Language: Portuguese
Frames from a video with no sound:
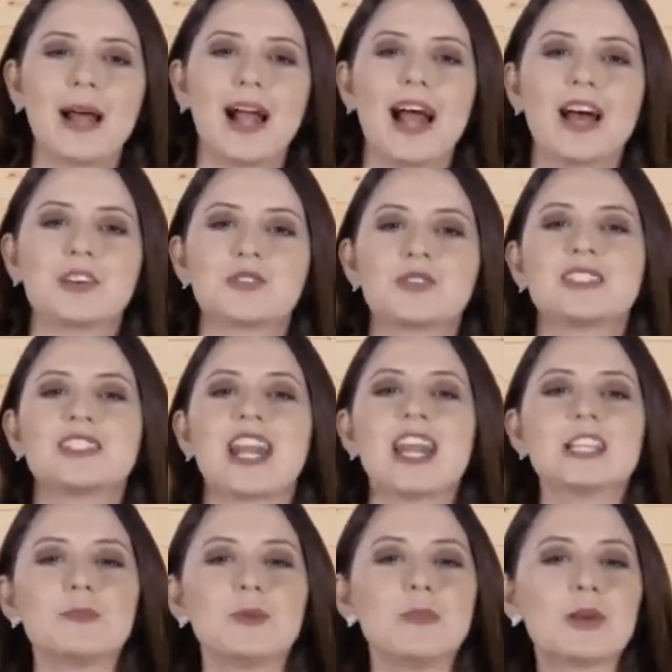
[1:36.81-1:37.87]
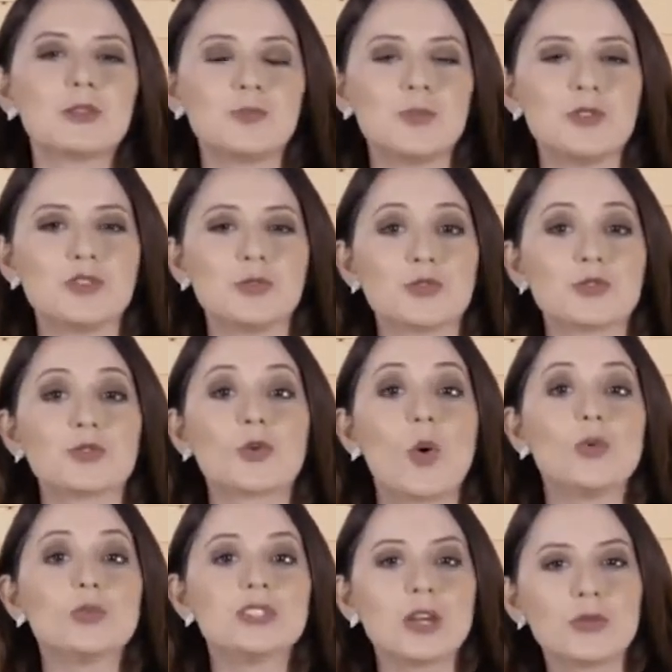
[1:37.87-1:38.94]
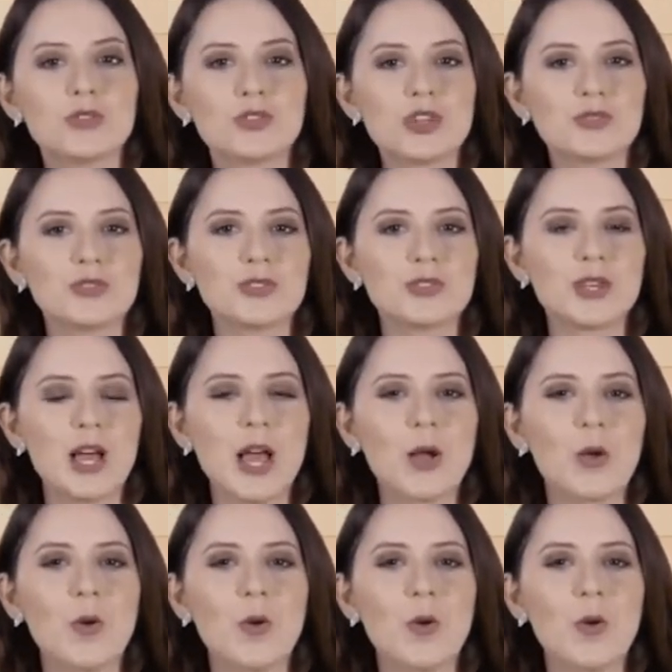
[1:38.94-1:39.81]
e pagar os três primeiros pedidos consecutivos,